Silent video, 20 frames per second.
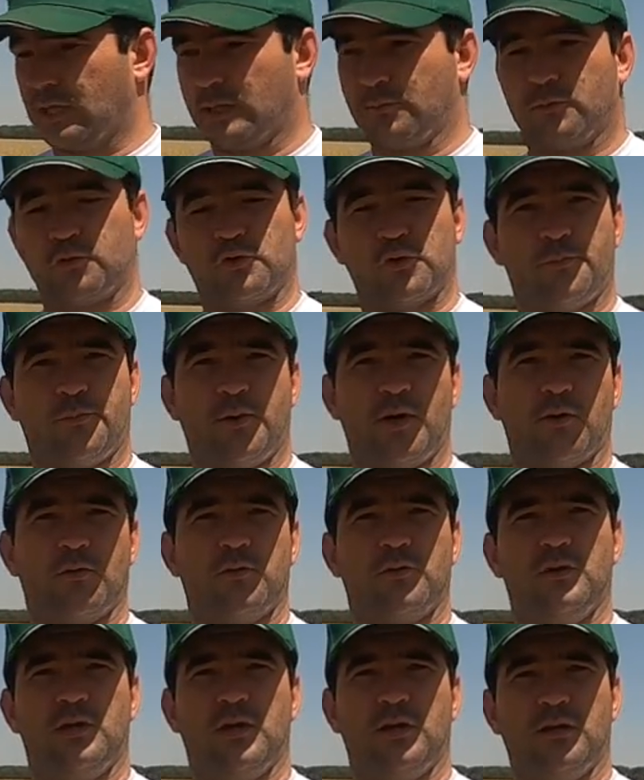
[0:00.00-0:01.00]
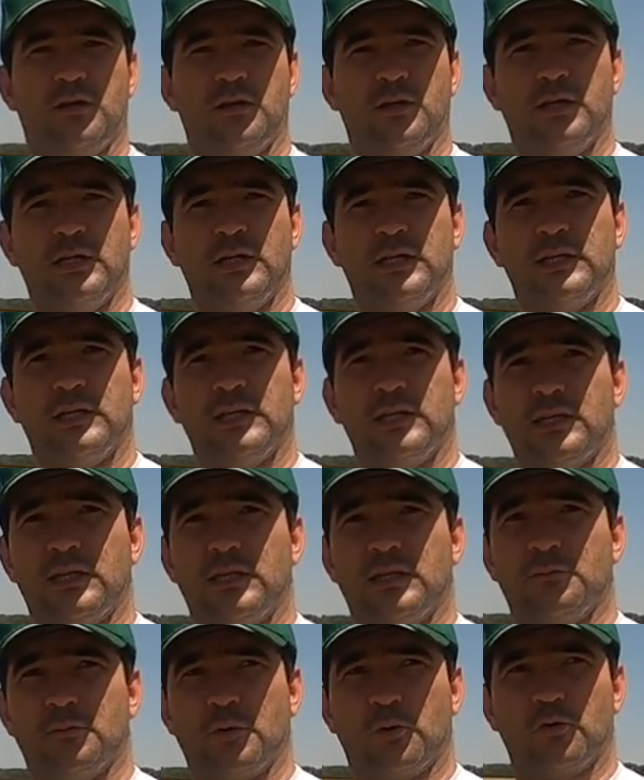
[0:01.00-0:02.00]
Нам еще пару дней,
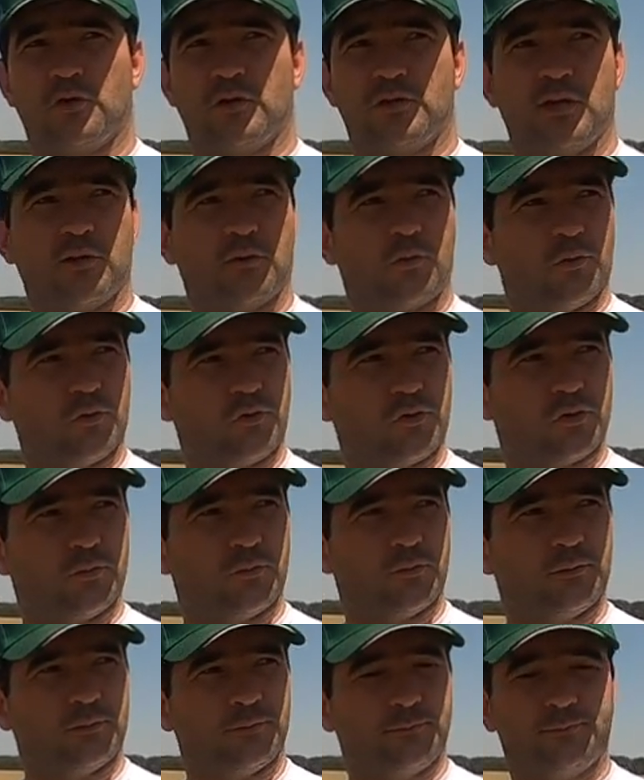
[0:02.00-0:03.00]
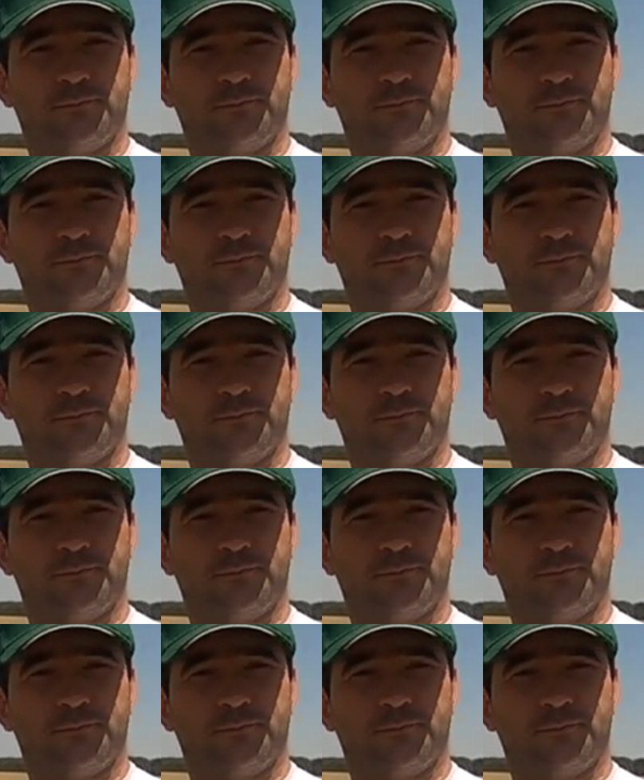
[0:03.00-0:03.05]
и мы уже закончим.